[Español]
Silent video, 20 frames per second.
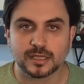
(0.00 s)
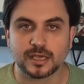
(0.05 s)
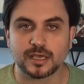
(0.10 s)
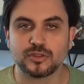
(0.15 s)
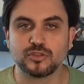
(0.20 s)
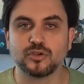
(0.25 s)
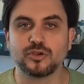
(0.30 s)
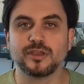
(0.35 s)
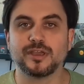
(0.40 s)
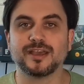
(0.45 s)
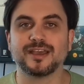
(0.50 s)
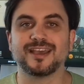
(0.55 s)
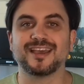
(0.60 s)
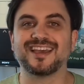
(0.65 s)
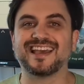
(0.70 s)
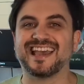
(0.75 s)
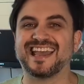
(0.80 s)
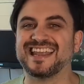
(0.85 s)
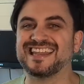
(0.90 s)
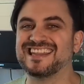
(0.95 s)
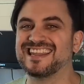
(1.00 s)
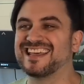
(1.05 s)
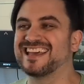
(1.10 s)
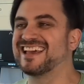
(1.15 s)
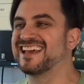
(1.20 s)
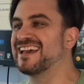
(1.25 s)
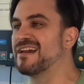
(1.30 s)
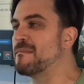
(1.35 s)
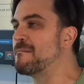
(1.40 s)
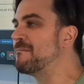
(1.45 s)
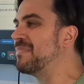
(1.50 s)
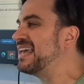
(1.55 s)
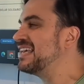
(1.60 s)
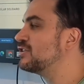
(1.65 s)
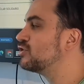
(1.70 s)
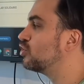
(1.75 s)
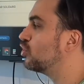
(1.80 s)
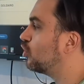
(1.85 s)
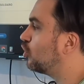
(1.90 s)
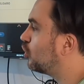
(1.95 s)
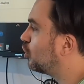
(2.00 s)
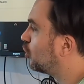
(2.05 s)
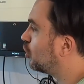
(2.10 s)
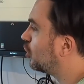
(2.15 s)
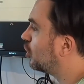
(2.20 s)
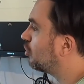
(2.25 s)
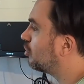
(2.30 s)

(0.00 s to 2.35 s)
Estoy en peso.